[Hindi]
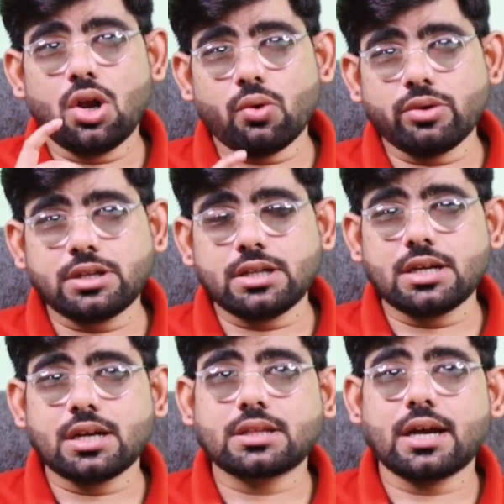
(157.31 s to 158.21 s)
लोन दे
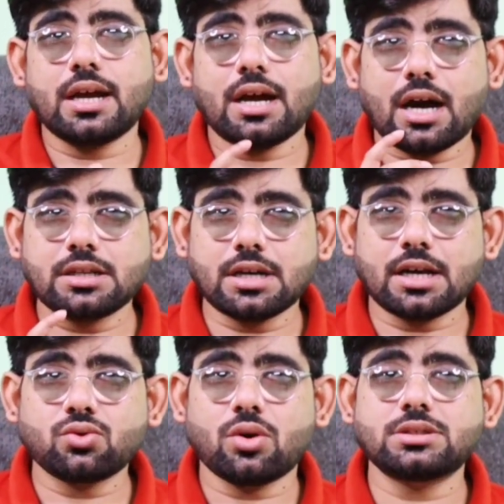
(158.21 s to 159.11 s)
दिया जाता है
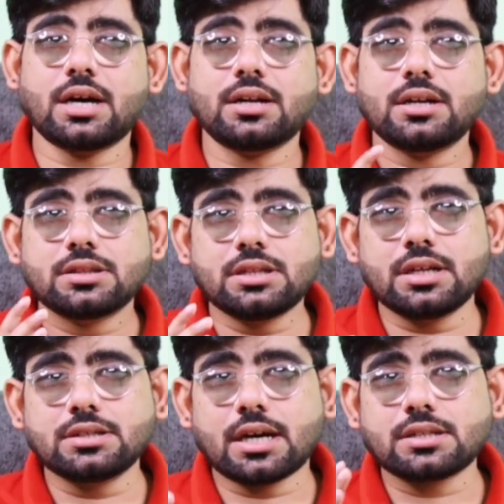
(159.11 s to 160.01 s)
हजार दो हजार
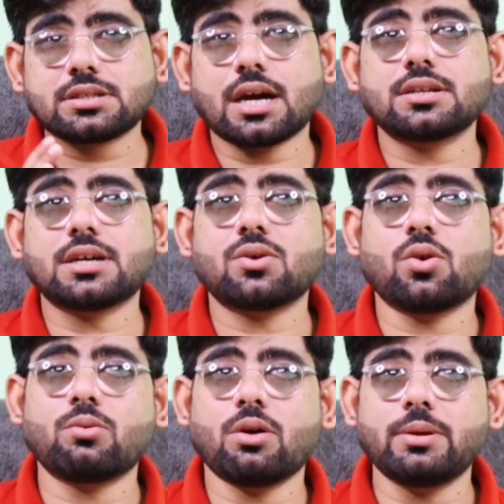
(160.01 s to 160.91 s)
तीन हजार चार हजार
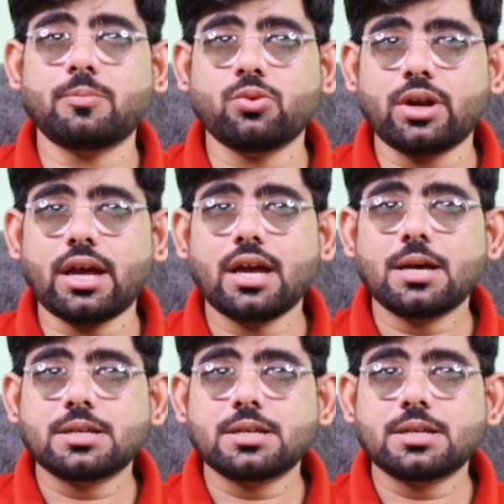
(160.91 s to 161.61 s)
और वो भी पूरे